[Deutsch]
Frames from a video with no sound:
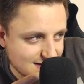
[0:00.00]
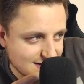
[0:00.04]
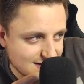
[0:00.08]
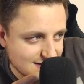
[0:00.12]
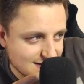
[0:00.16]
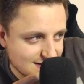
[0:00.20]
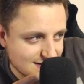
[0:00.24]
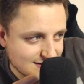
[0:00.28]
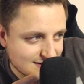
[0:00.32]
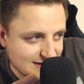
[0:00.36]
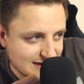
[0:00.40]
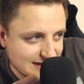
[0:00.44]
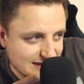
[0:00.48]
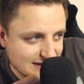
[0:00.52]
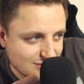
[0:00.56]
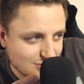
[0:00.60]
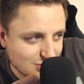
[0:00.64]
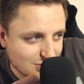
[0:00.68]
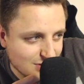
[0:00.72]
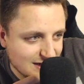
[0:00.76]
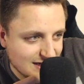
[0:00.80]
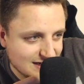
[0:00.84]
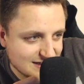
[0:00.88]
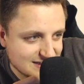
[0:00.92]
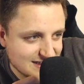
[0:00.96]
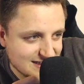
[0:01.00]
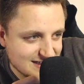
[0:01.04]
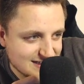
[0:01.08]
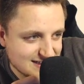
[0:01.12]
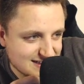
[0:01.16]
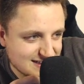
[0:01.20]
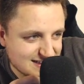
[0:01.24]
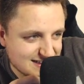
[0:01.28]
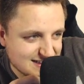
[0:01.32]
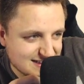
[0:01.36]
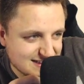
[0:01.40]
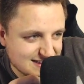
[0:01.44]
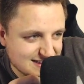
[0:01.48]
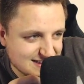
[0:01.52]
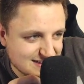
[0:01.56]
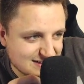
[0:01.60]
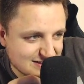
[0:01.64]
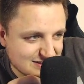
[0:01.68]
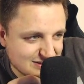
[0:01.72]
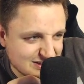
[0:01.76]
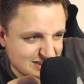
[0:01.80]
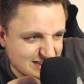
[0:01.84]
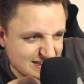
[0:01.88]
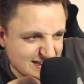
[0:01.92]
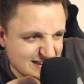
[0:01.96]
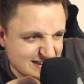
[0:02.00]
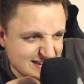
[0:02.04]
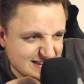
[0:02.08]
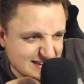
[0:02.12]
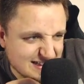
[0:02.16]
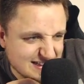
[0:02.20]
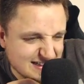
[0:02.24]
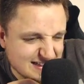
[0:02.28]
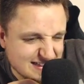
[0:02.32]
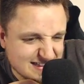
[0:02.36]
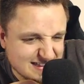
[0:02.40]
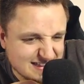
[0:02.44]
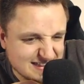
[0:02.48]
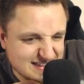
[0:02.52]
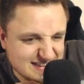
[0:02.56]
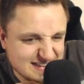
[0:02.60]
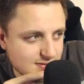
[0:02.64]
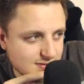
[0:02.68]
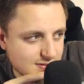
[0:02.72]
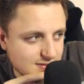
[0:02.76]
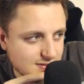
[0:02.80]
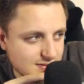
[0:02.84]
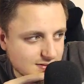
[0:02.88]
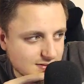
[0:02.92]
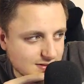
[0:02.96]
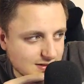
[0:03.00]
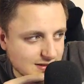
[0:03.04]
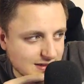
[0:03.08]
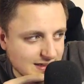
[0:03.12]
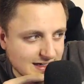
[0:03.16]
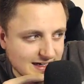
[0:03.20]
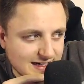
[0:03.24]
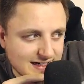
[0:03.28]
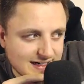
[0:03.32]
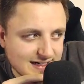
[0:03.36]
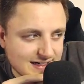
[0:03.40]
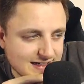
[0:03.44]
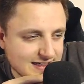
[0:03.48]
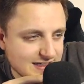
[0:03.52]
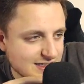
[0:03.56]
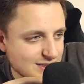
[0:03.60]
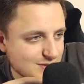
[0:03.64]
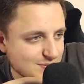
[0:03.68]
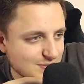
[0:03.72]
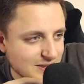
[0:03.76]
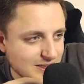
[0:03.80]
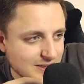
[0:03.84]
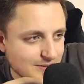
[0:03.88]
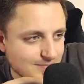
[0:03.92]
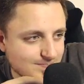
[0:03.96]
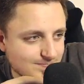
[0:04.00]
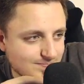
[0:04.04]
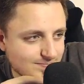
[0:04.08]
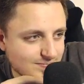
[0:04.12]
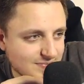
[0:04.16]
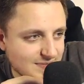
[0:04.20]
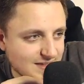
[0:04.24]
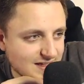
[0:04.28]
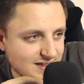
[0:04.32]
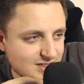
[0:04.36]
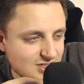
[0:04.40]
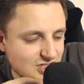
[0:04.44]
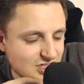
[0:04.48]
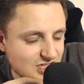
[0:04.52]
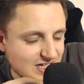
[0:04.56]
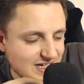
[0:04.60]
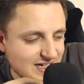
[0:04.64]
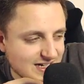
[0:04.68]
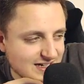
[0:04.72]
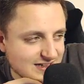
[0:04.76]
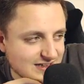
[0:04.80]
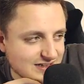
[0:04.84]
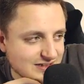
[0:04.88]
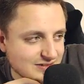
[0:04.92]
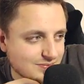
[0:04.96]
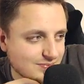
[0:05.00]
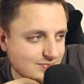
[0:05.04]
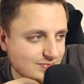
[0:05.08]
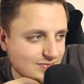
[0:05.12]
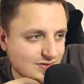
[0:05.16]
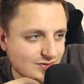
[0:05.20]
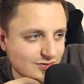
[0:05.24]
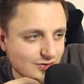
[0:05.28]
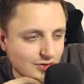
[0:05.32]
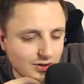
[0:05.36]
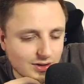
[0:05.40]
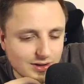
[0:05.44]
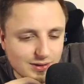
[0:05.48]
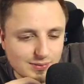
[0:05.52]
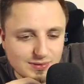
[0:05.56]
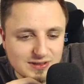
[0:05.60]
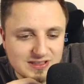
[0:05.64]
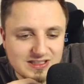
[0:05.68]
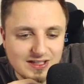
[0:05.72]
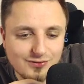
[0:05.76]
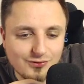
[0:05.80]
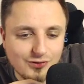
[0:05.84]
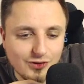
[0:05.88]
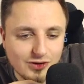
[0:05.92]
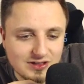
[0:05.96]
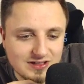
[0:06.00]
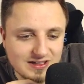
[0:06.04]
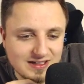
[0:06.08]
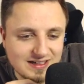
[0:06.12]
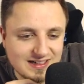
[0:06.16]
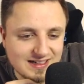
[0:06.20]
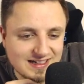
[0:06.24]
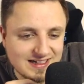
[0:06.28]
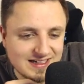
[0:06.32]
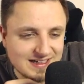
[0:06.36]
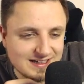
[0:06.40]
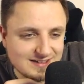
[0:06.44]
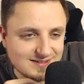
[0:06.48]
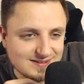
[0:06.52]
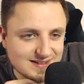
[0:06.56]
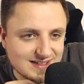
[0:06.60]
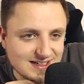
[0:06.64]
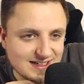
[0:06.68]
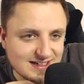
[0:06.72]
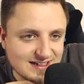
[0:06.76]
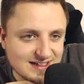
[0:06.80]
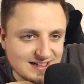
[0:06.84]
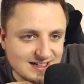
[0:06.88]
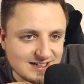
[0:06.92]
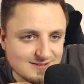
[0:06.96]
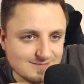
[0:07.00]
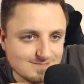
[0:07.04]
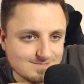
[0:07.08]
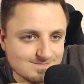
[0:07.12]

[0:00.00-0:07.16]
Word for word: Okay, Quartes. Und hinten drin? Leider nichts mehr. Schade. Vorne ein bisschen Futter, nach hinten, naja.